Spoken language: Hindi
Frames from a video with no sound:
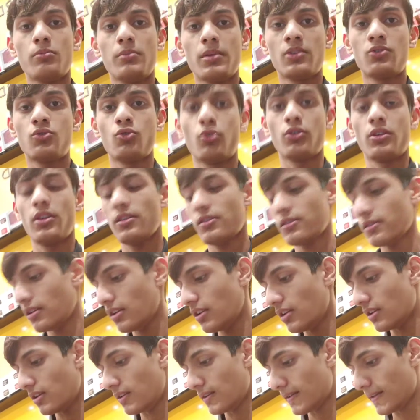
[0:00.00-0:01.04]
बिक चुकी है
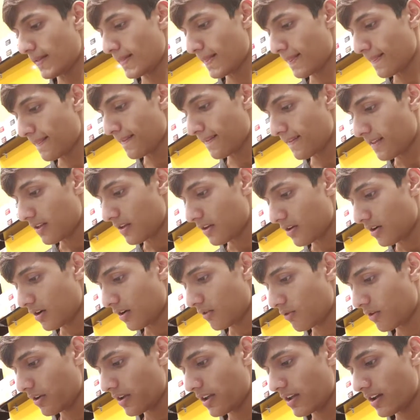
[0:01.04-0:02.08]
इसकी
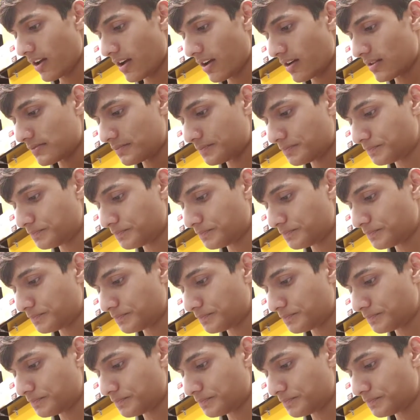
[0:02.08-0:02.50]
अब वही है ना